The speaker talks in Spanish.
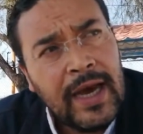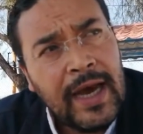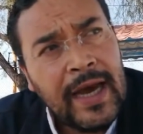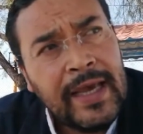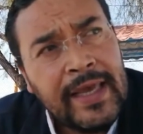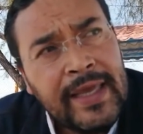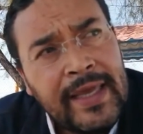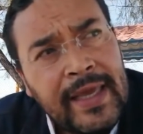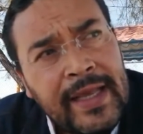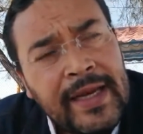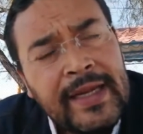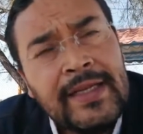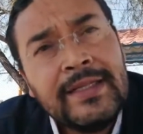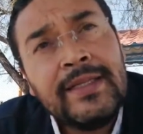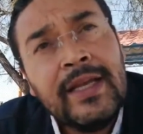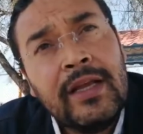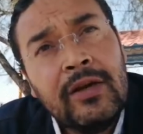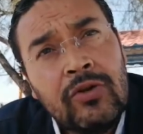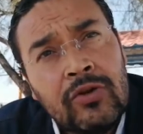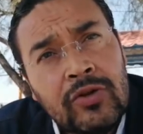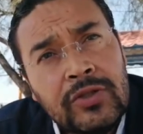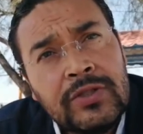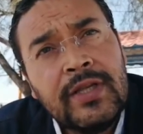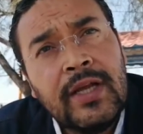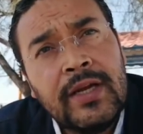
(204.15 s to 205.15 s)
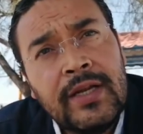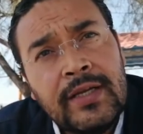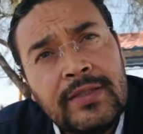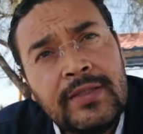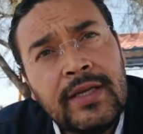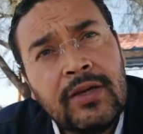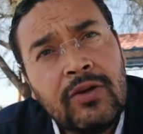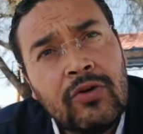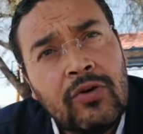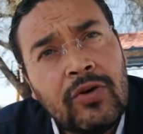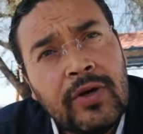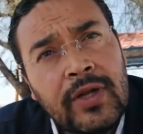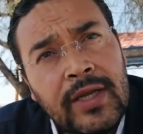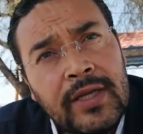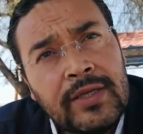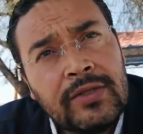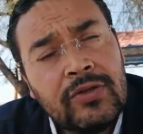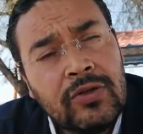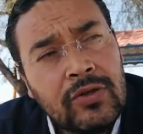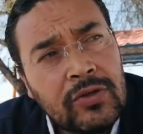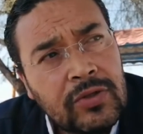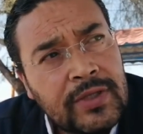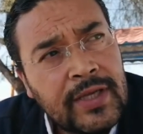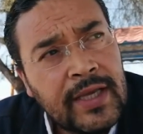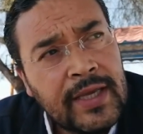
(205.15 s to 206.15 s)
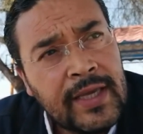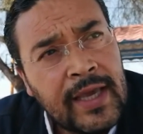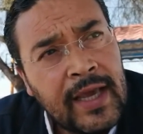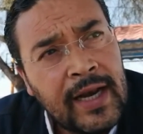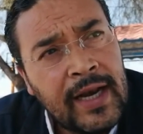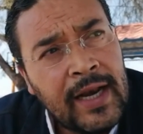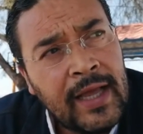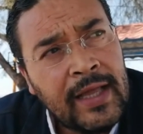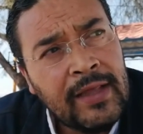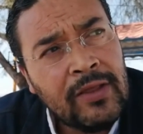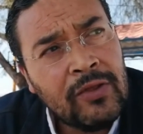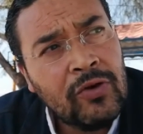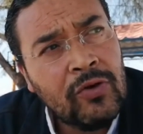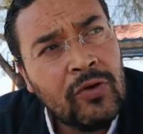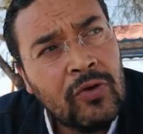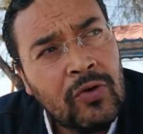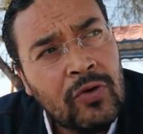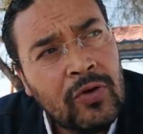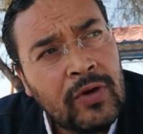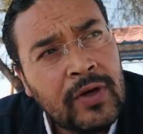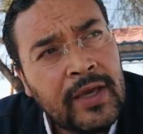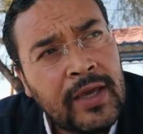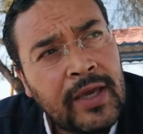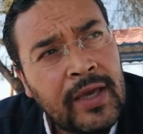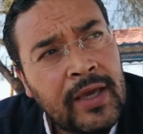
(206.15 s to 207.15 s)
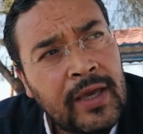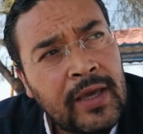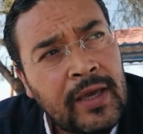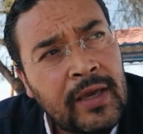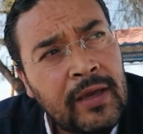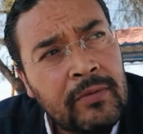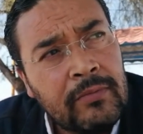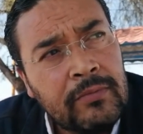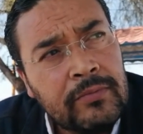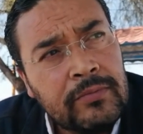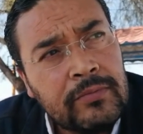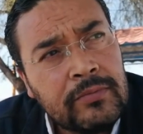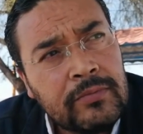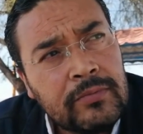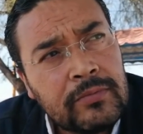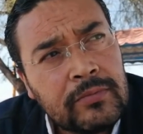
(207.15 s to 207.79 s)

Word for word: Hay quienes denostan este Congreso señalando que